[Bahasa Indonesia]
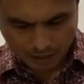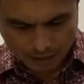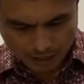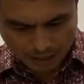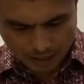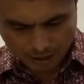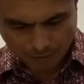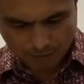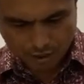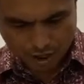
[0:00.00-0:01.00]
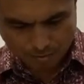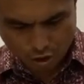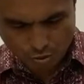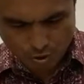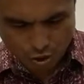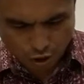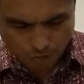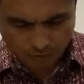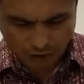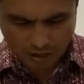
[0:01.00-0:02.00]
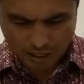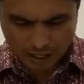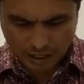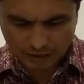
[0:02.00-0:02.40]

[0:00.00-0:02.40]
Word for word: Sebab sebelum hukum Taurat ada,